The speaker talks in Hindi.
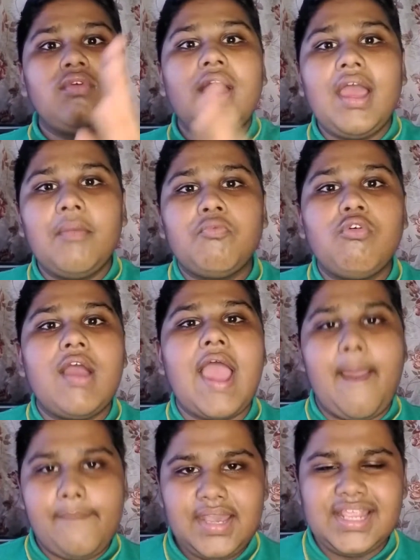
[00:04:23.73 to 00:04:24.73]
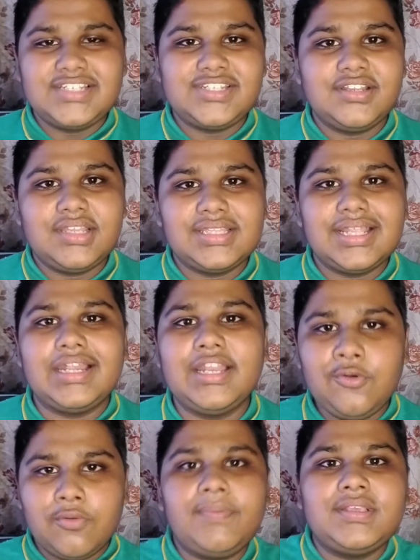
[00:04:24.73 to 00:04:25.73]
वो आपको एप्लीकेशन देता है
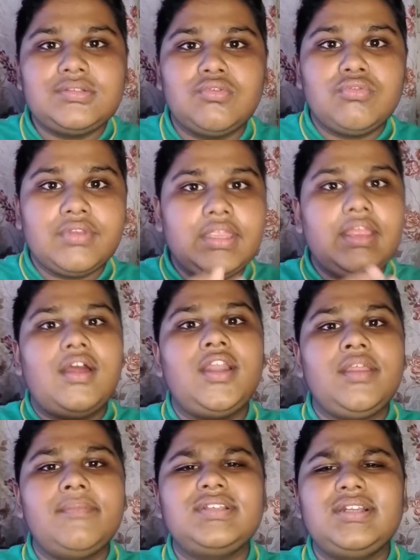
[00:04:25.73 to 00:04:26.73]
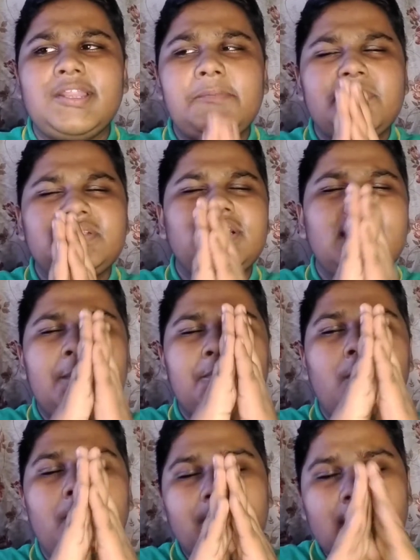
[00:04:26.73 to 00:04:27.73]
टेन रुपीज़ उनकी अर्निंग में से टेन परसेंट
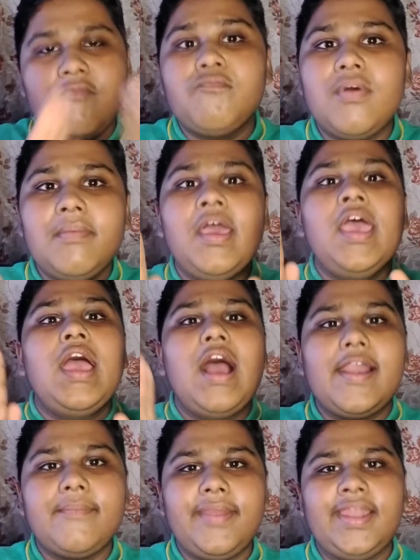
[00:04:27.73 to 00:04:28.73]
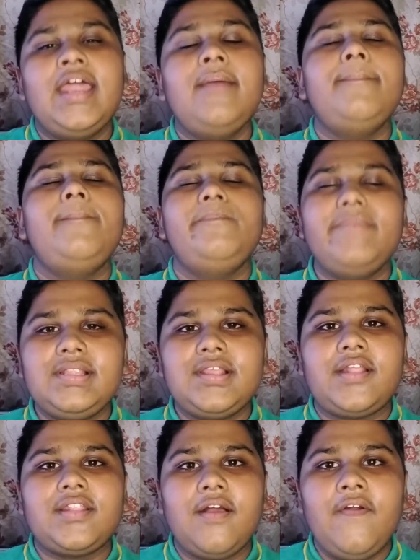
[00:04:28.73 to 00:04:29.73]
आपको कंफर्म हर महीना मिल
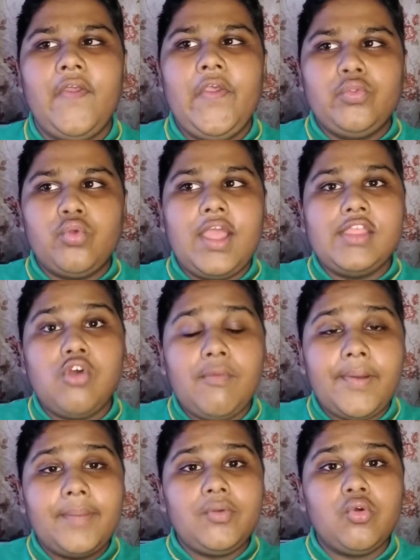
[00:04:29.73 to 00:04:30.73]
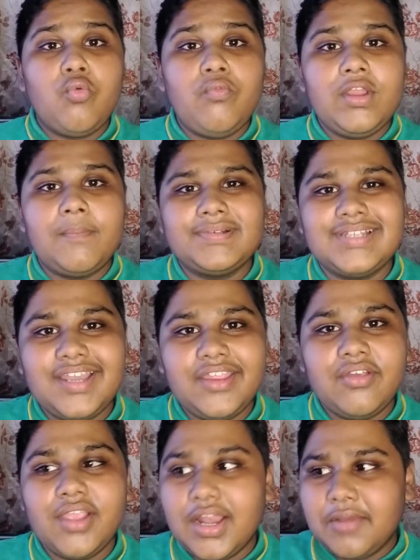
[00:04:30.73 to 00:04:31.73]
जाता तो आई होप आप लोगों को वीडियो पसंद
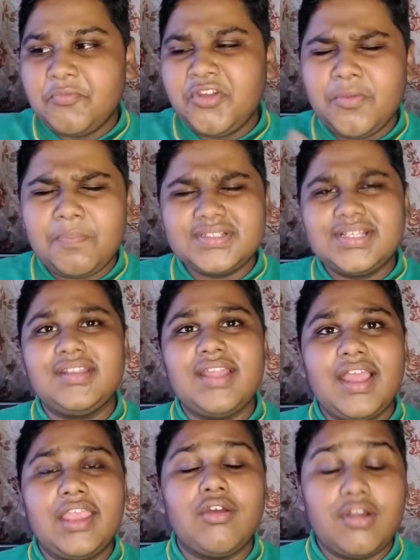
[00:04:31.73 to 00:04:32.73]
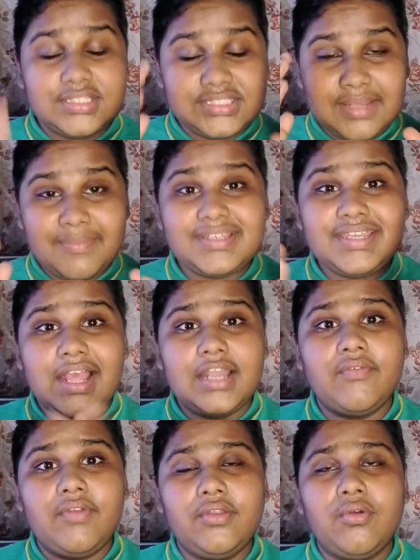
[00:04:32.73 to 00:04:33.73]
आएंगे अरे वीडियो पसंद आ गई और समझ नहीं
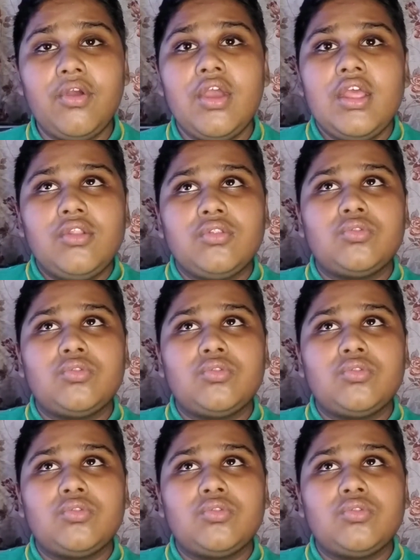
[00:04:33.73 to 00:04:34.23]
आ रही वीडियो